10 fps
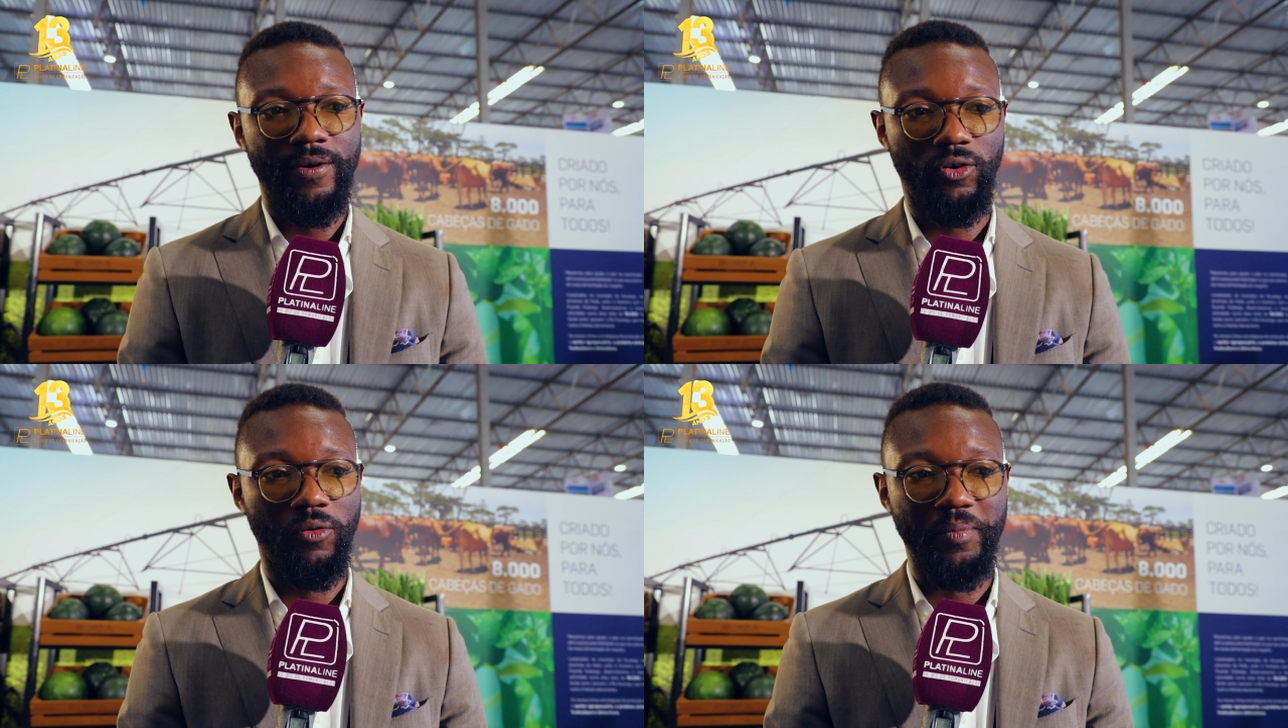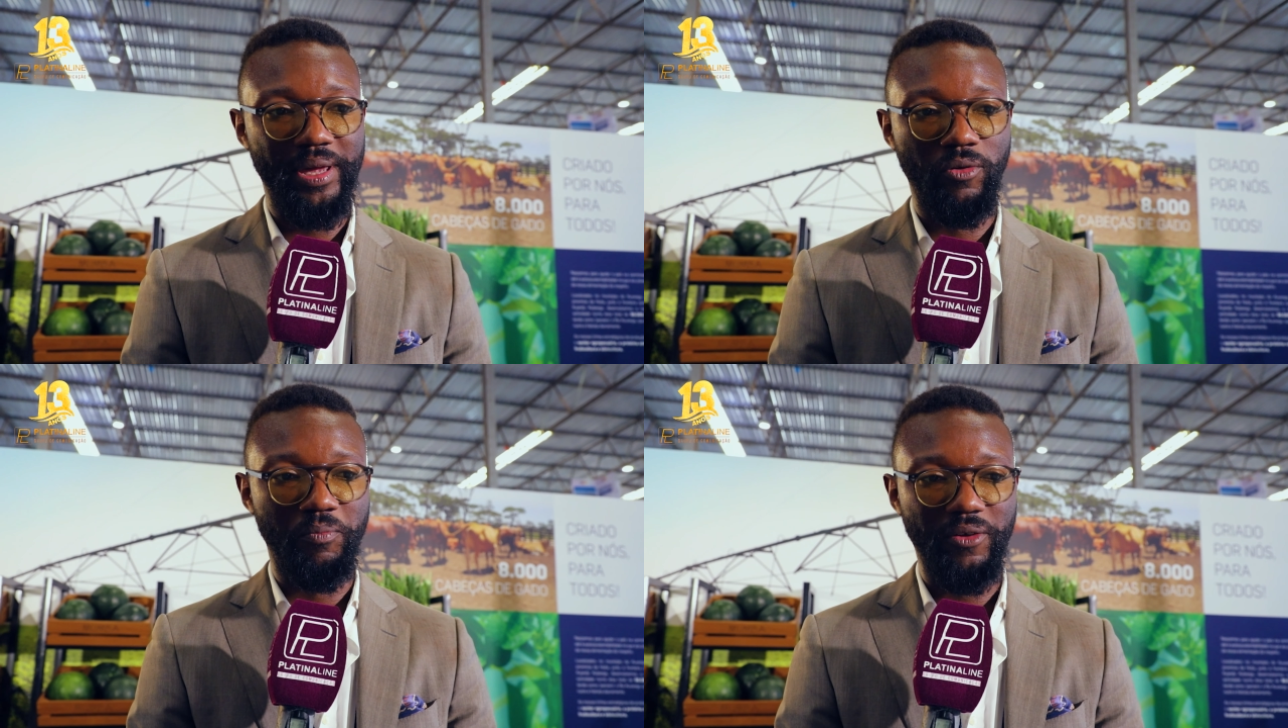Eu
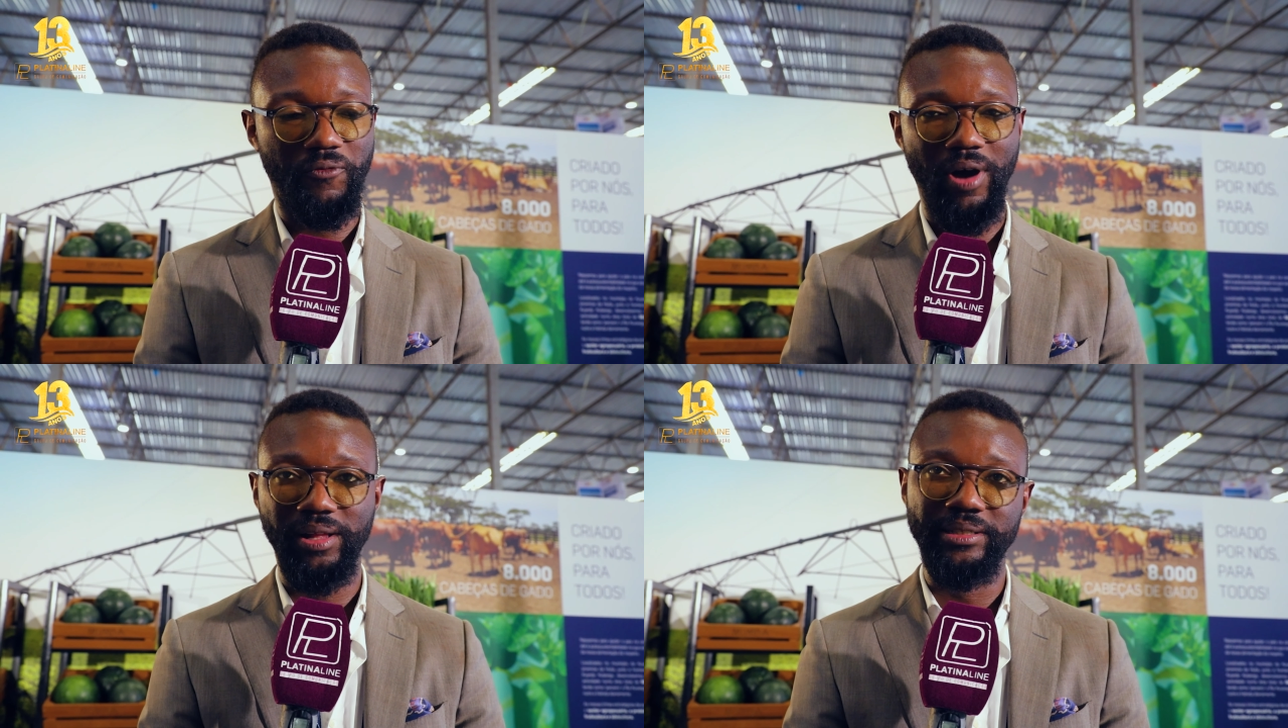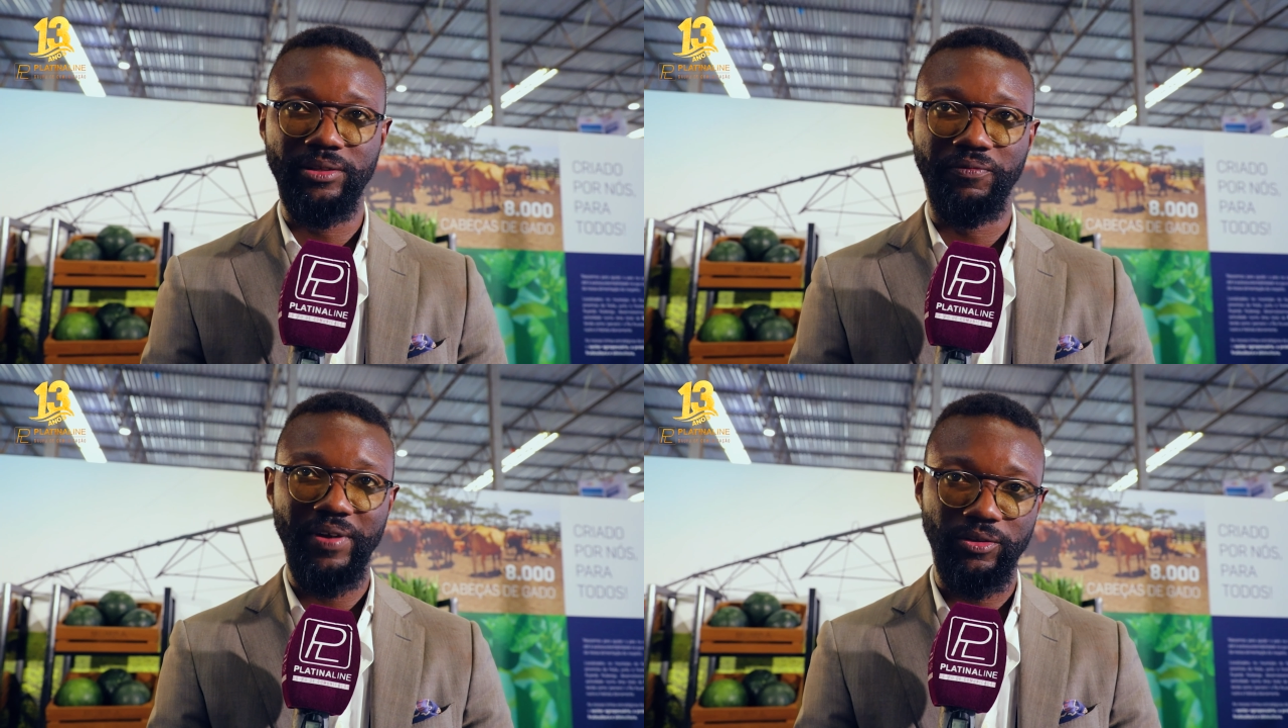comi um bife
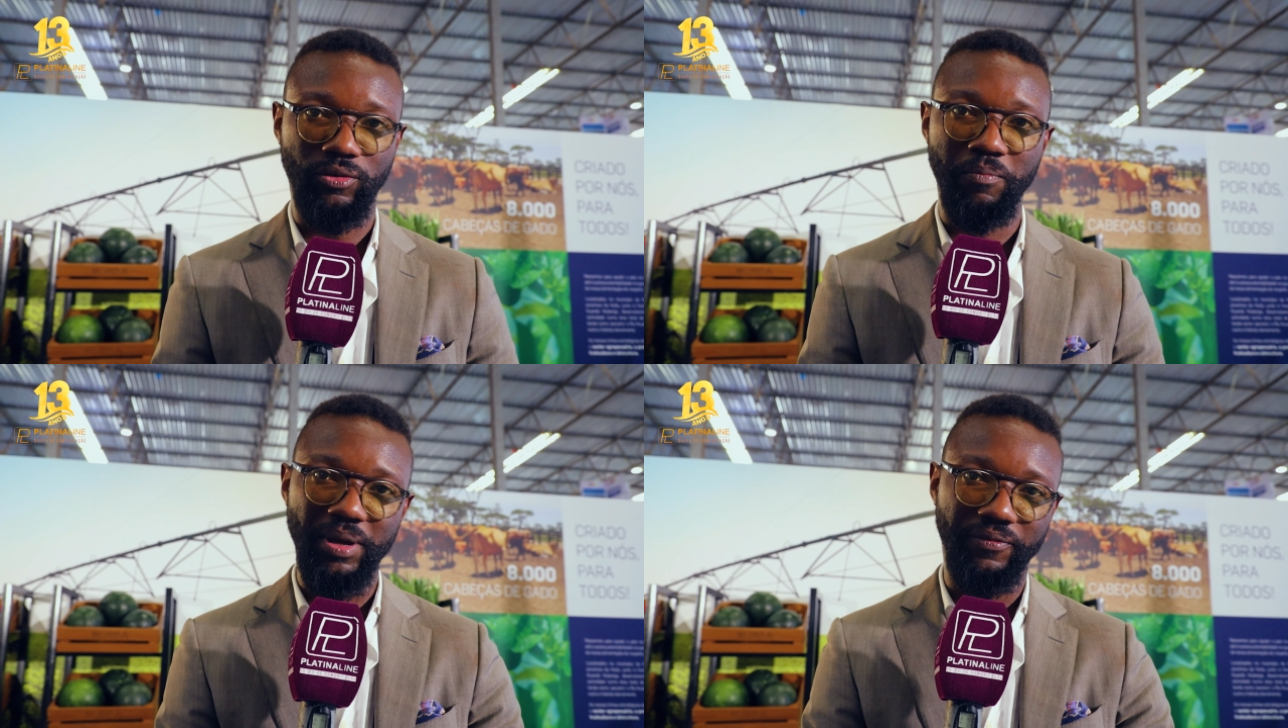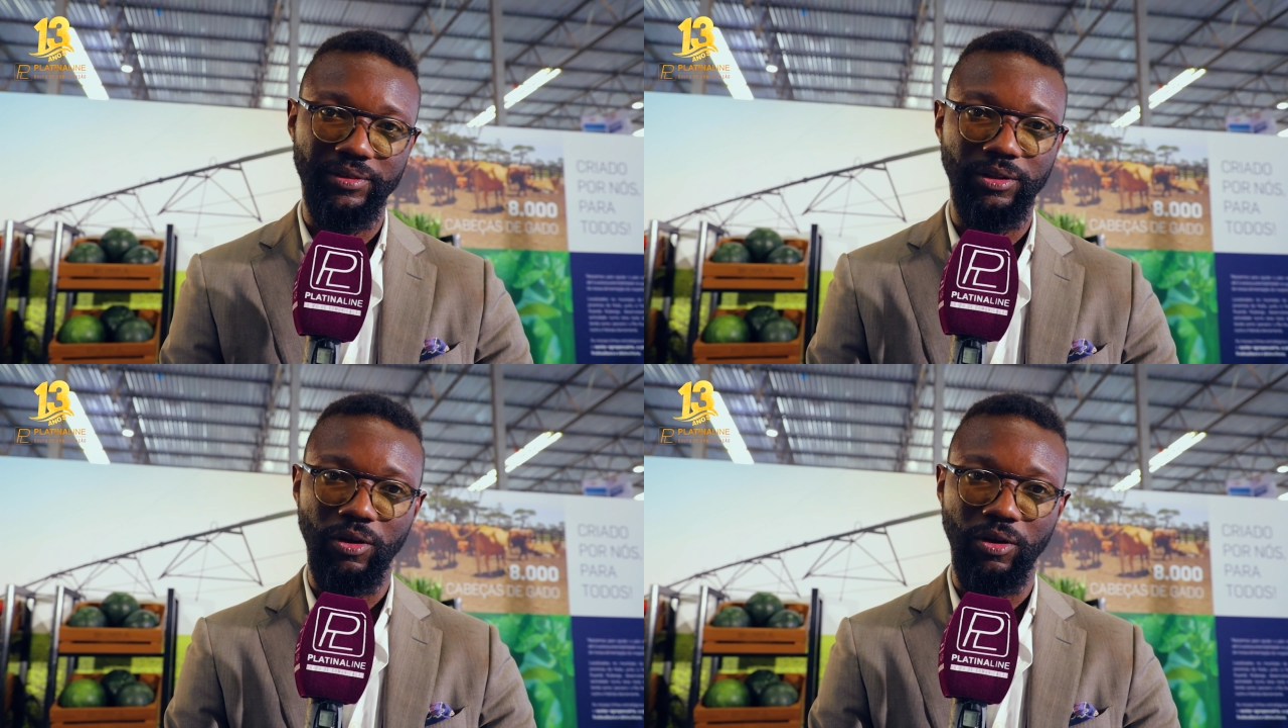Wellington feito com bife de